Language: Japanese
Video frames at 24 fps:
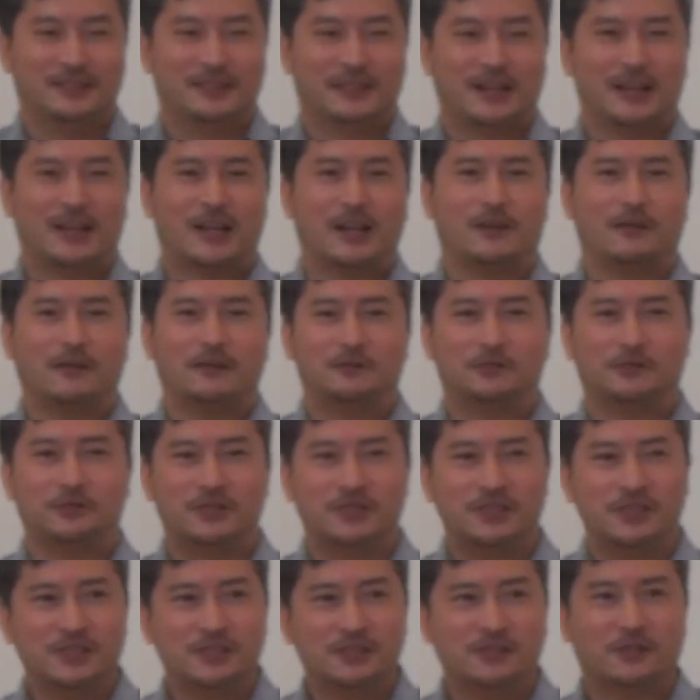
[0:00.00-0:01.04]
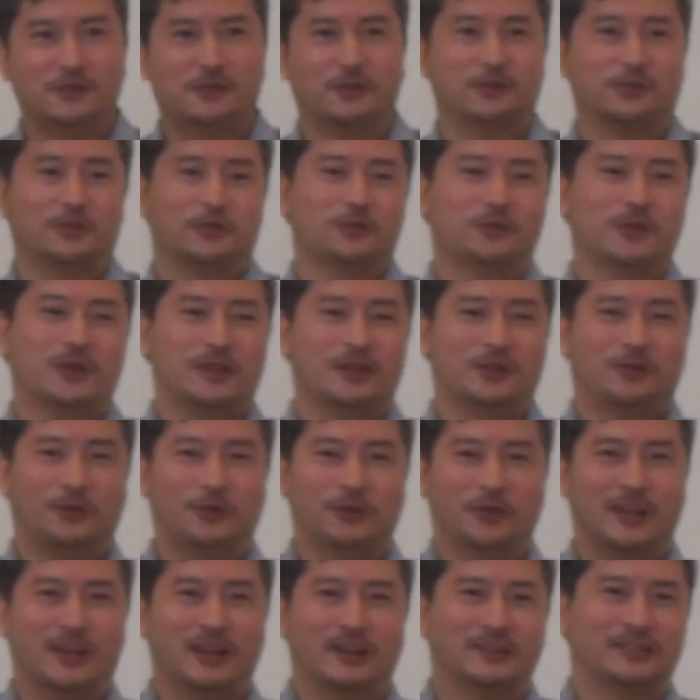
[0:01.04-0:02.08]
彼らは不信仰のゆえに
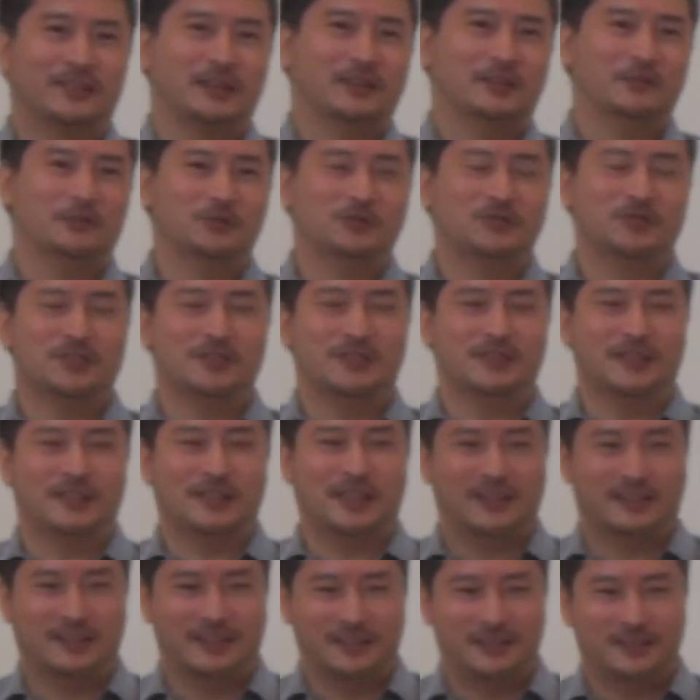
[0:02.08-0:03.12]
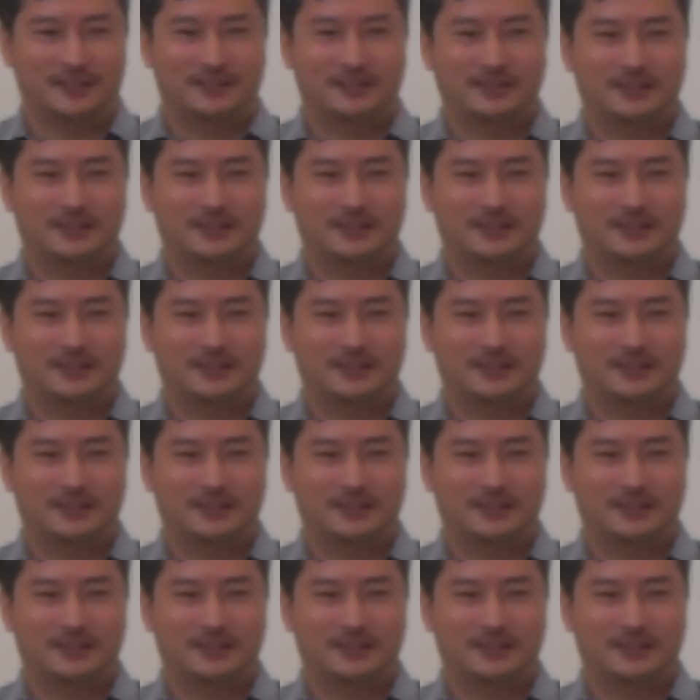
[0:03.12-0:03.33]
困難さに陥ってたんです